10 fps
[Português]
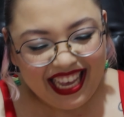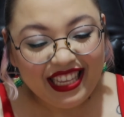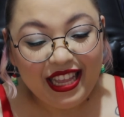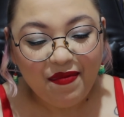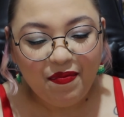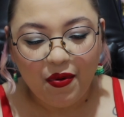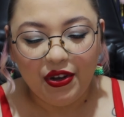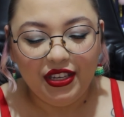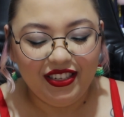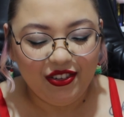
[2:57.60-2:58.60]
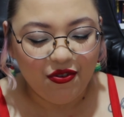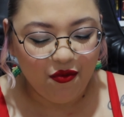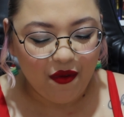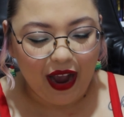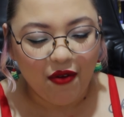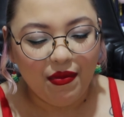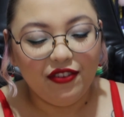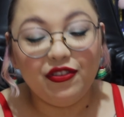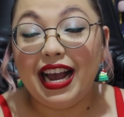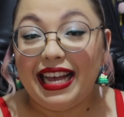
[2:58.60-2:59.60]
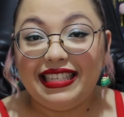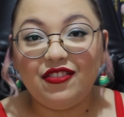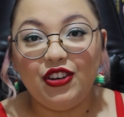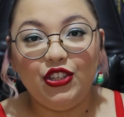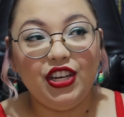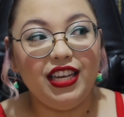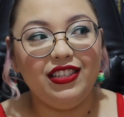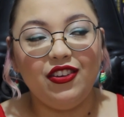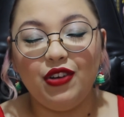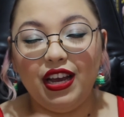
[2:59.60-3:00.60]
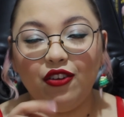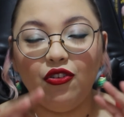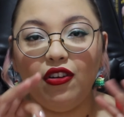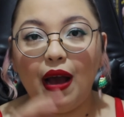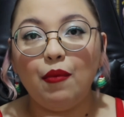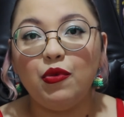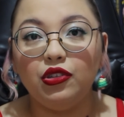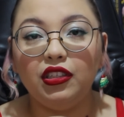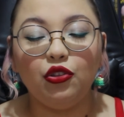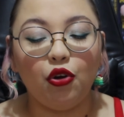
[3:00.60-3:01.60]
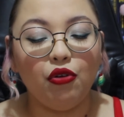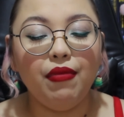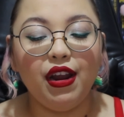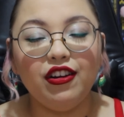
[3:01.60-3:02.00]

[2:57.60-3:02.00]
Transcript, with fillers: Depois, com, arrumando casa com a Jéssica, eu quero colocar meu escritório bem